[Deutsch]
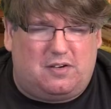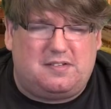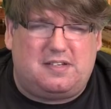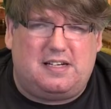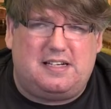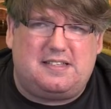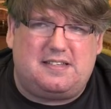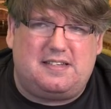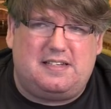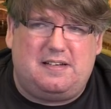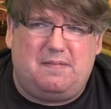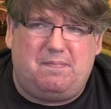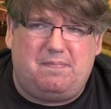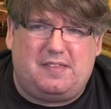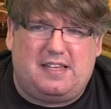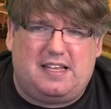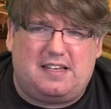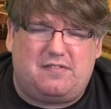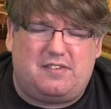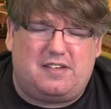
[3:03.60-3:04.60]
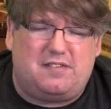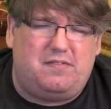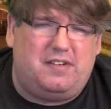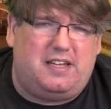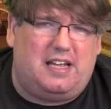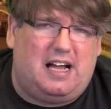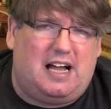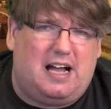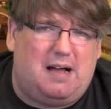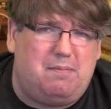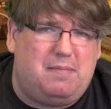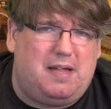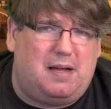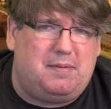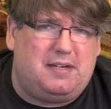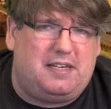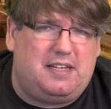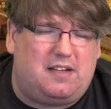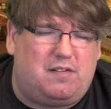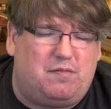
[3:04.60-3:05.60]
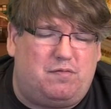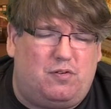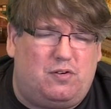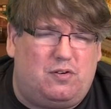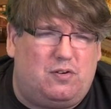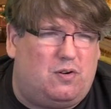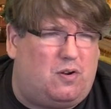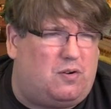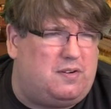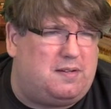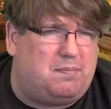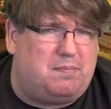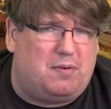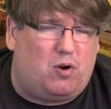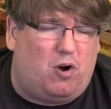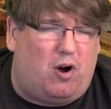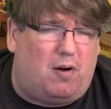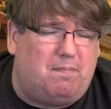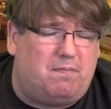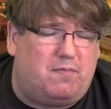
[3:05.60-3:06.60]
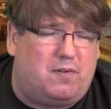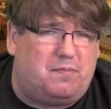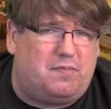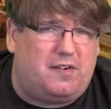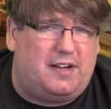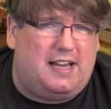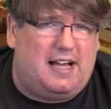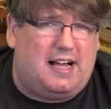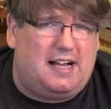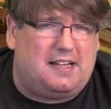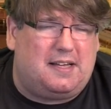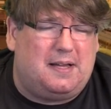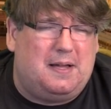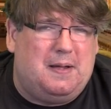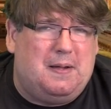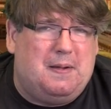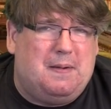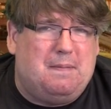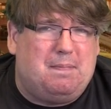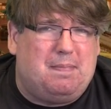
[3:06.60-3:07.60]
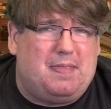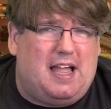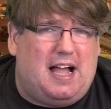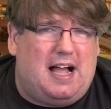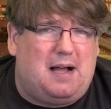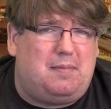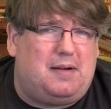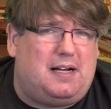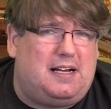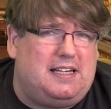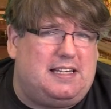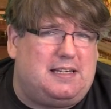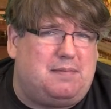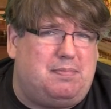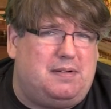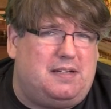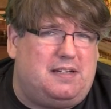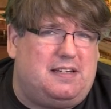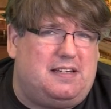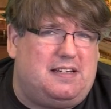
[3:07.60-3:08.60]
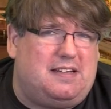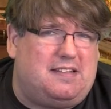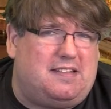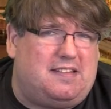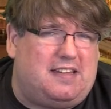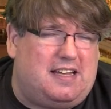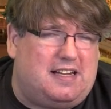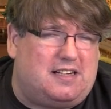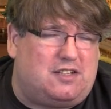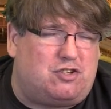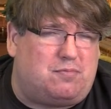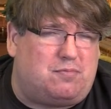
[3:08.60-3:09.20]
außer jetzt ähm, das, was wir hier haben. Hier habe ich nicht gefunden, auch nicht bekommen vom Verlag. Aber ich bin sehr